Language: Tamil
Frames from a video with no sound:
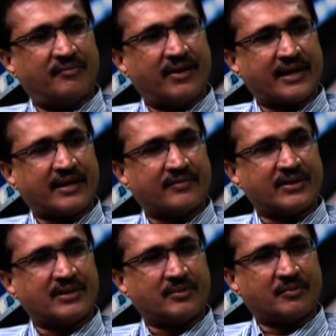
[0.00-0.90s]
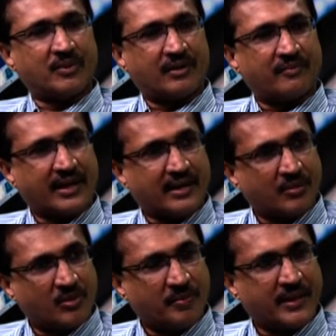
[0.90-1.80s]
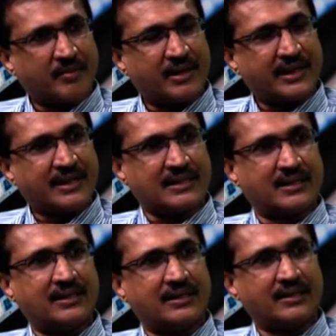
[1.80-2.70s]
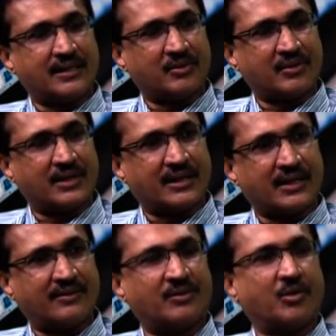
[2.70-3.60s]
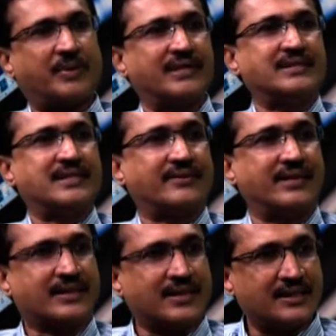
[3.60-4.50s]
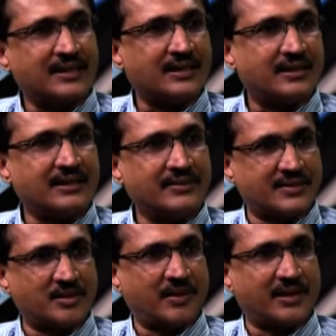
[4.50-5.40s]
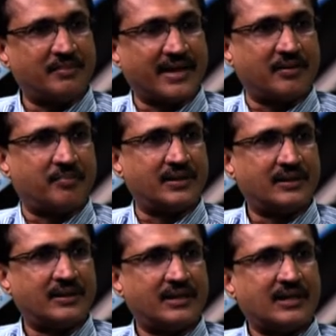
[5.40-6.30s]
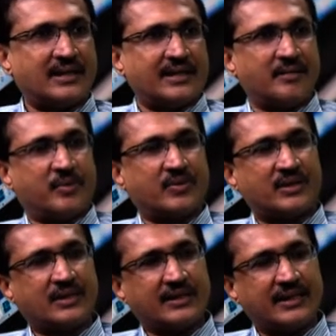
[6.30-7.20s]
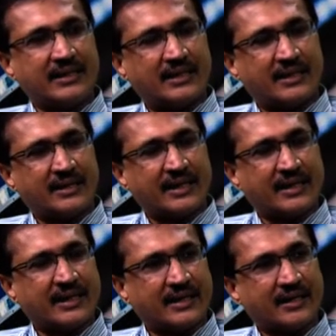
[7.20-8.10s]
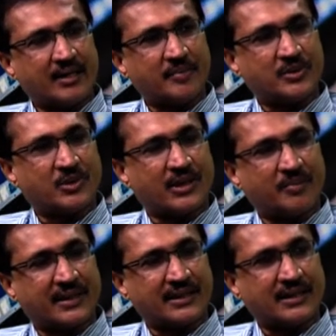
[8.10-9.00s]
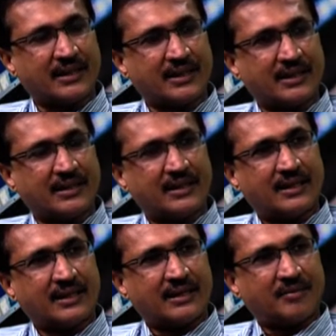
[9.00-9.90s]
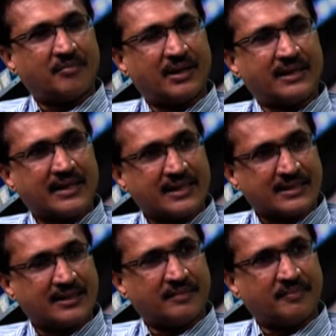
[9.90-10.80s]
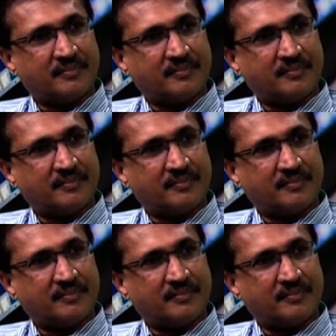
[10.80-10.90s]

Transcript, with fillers: வேறு வந்து வேறு ஒரு பெரிய மல்டிநேஷ்னல் நிறுவனம்னாக்கா அவங்க ஒரு பதினஞ்சு இருபது இடத்துல அந்த இது வச்சுருப்பாங்க பேக்கப்பு இப்போ வந்து இந்த என்டையர் இதில் எபிசோடில் பார்த்தீங்கன்னாக்கா மல்டிநேஷ்னல்